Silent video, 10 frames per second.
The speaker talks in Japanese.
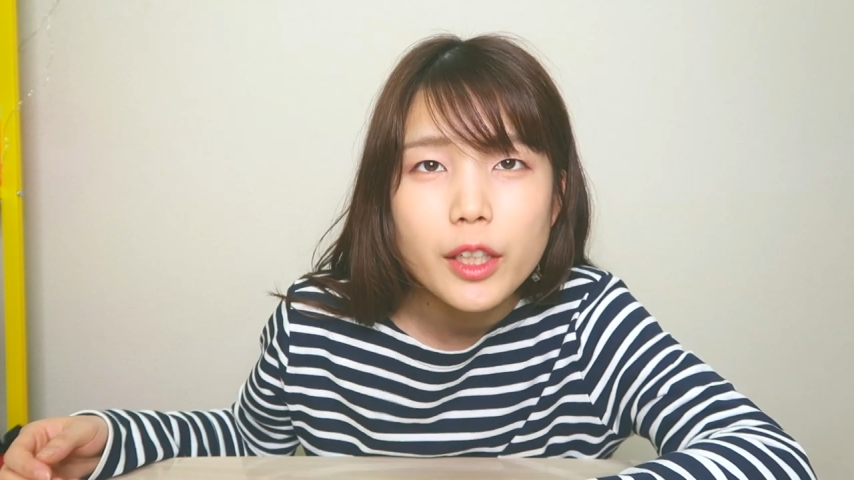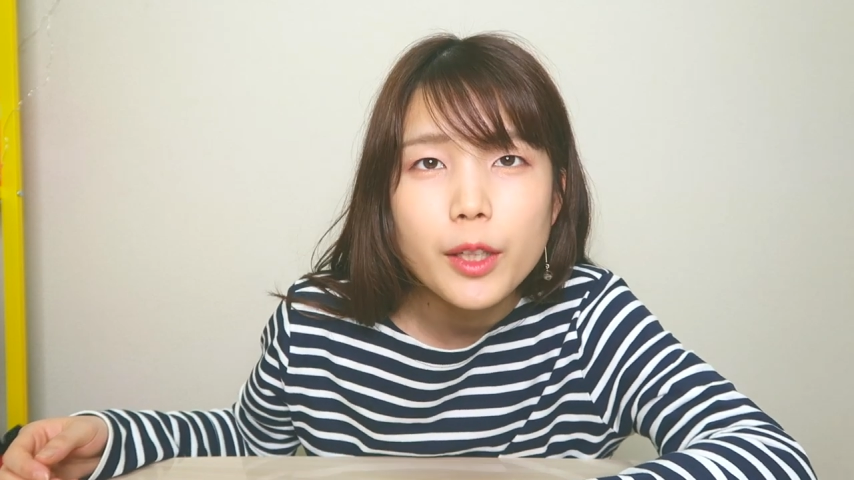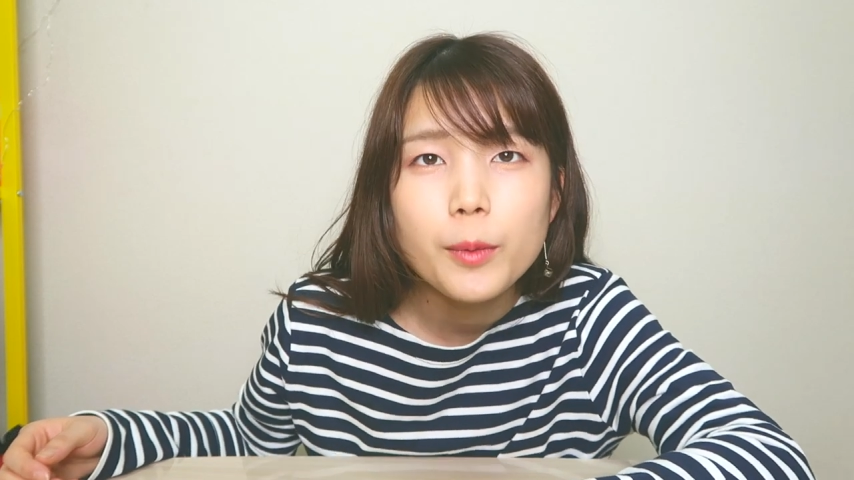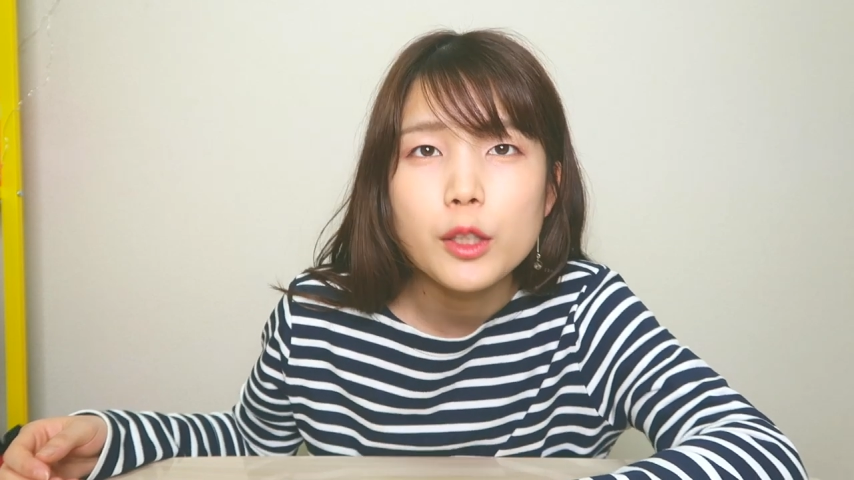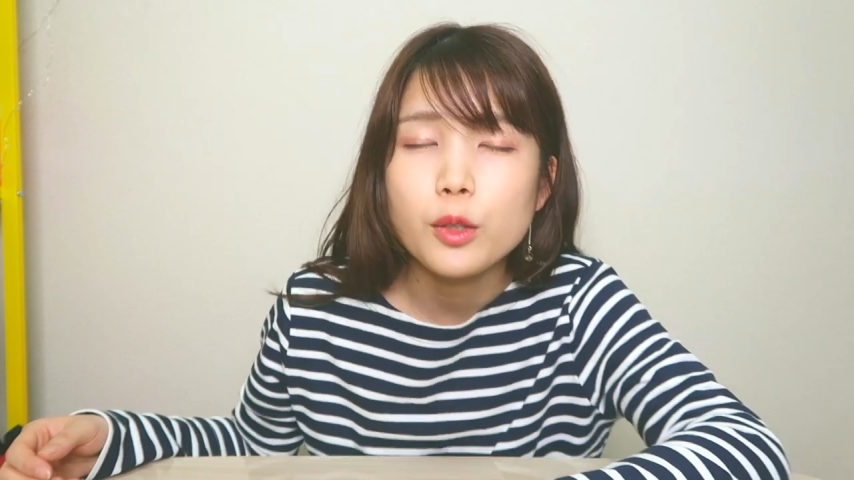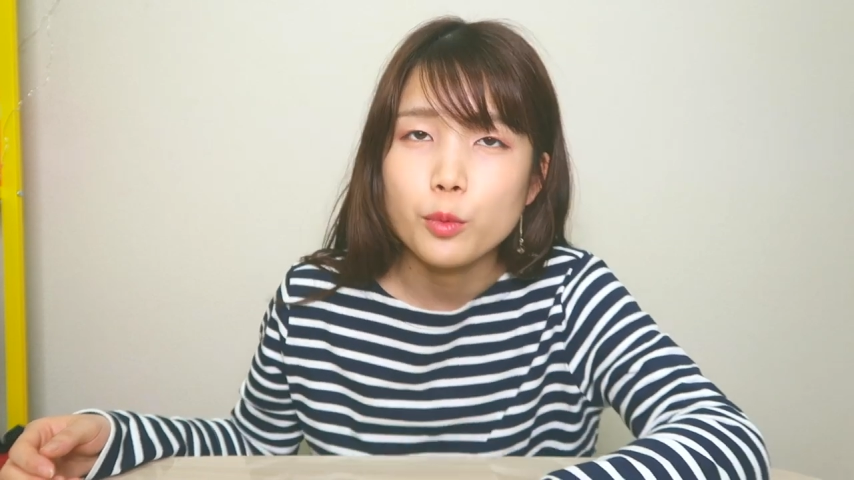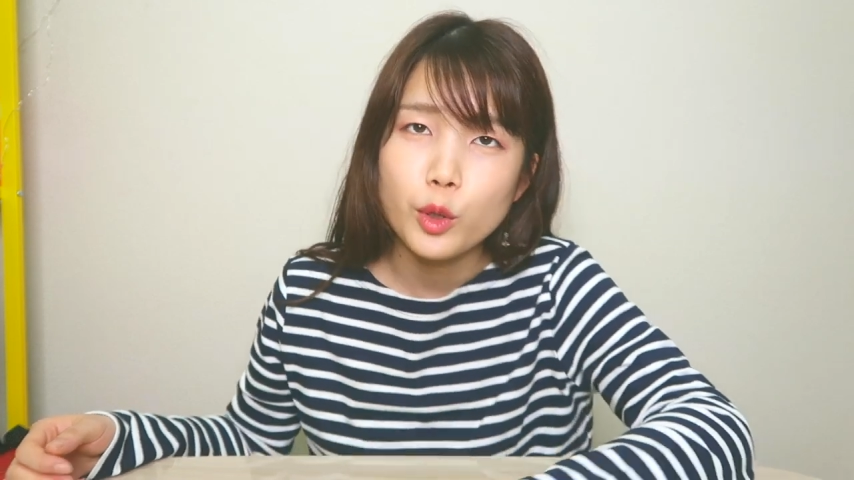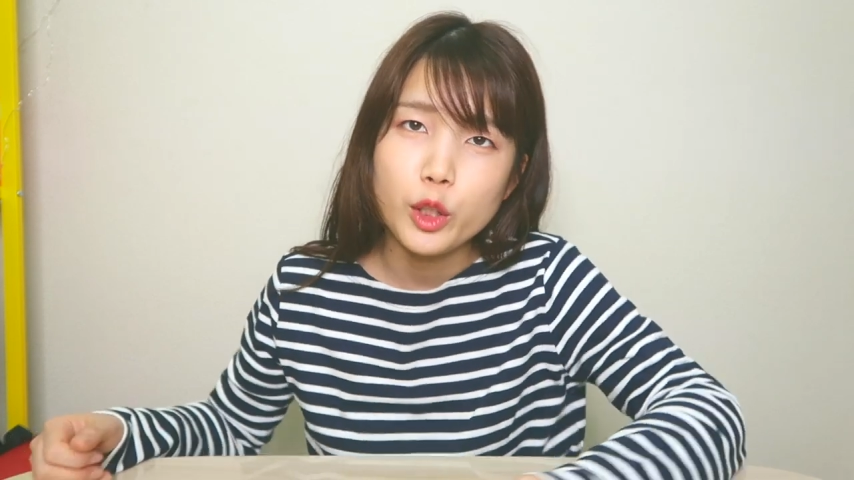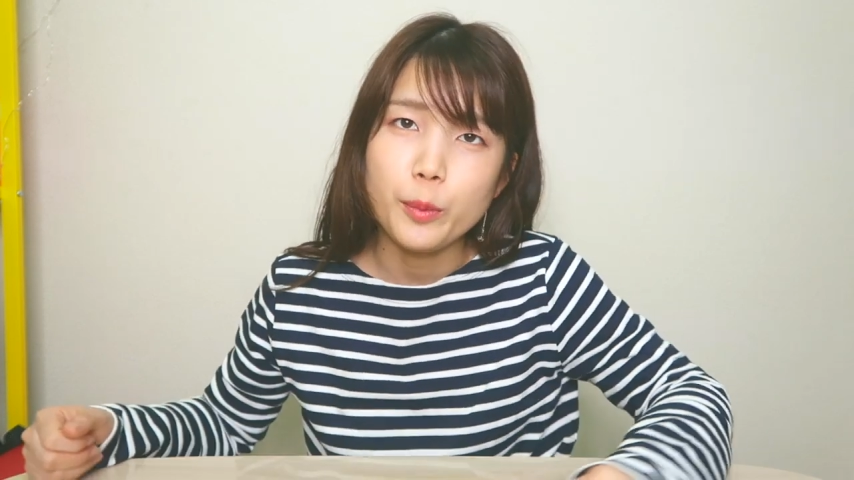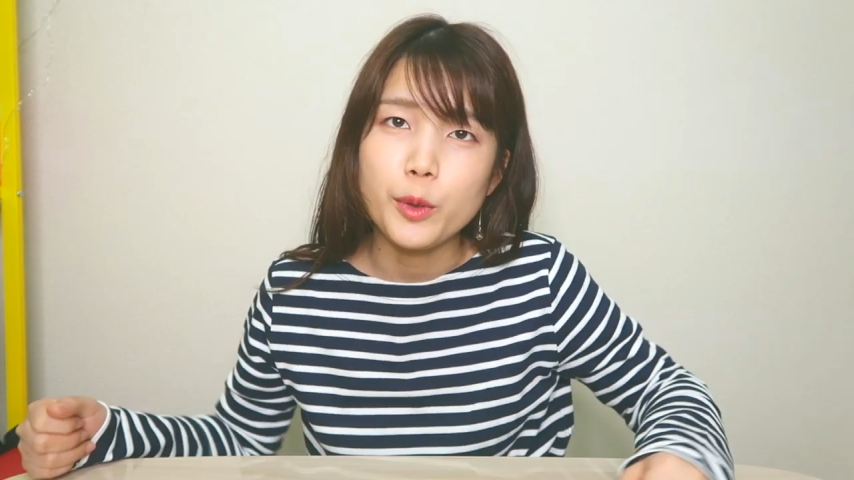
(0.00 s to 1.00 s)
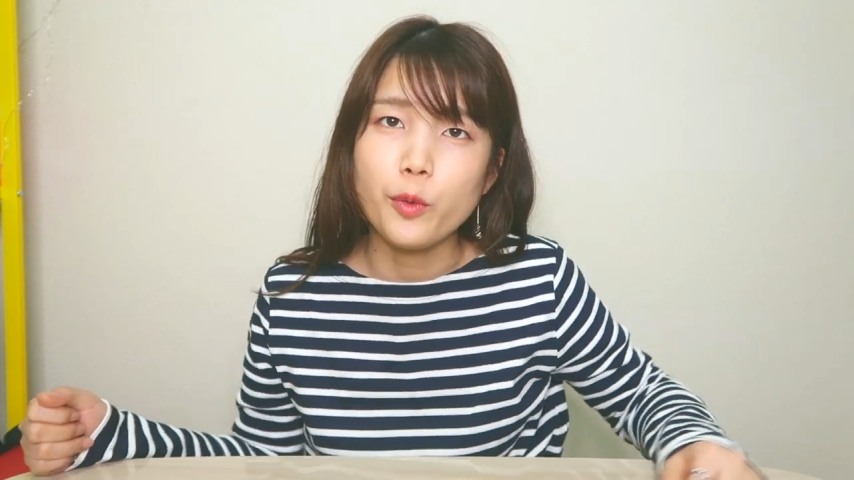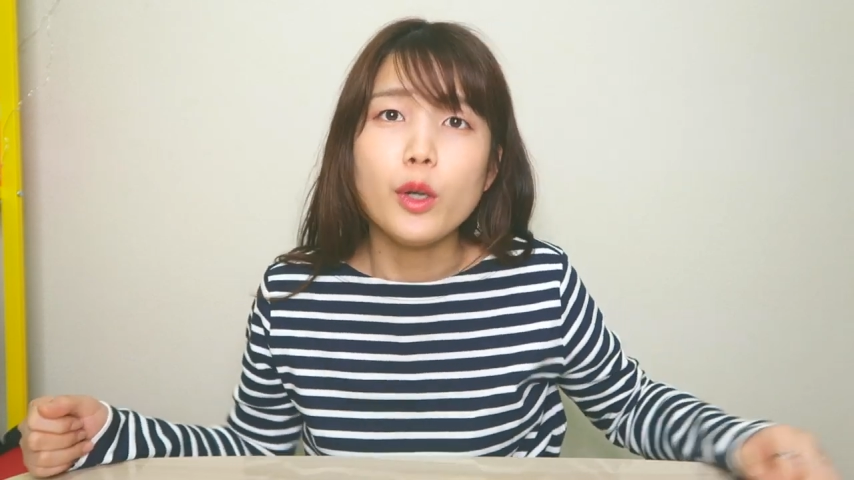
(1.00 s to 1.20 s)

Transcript: ぜひ皆さん行ってみて